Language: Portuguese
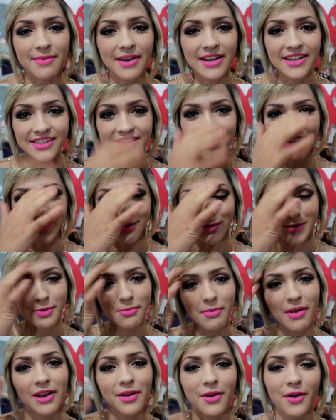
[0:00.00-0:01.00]
Mas já
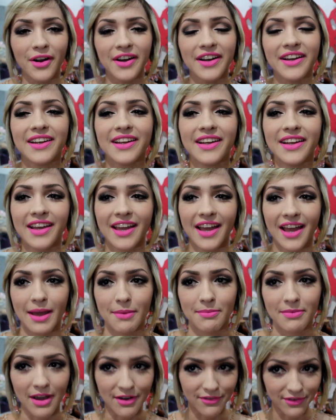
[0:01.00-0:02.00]
tô melhor.
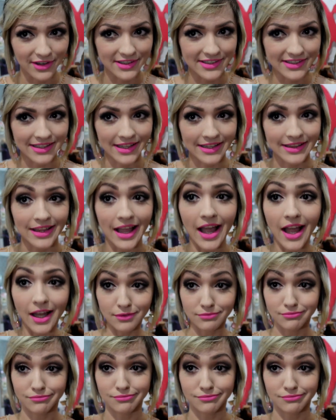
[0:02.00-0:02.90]
Minha voz ainda tá